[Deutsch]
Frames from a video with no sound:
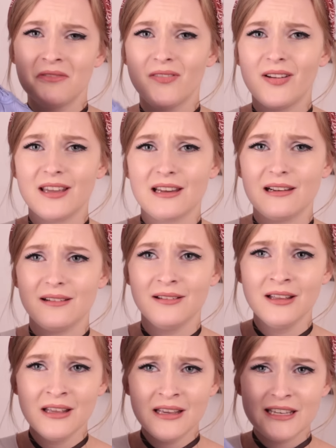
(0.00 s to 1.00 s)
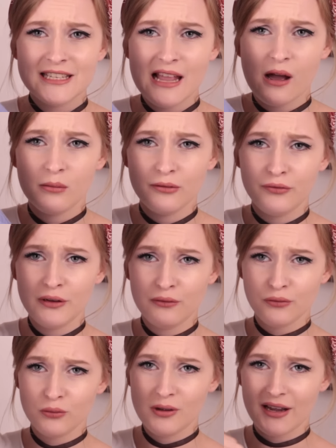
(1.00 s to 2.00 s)
weil ich glaube, viel
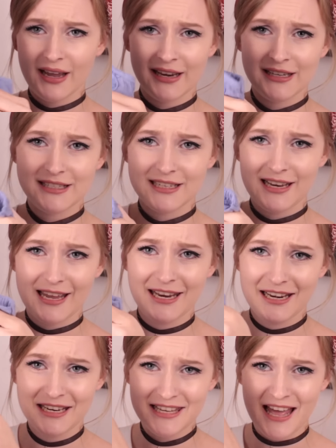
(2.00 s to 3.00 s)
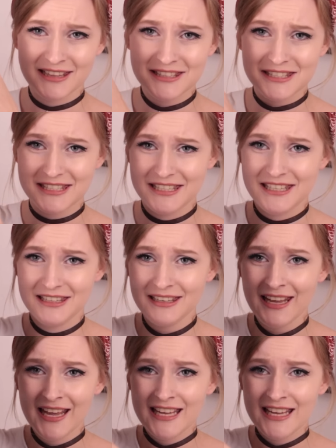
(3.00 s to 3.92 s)
früher kann ich den leider nicht anziehen.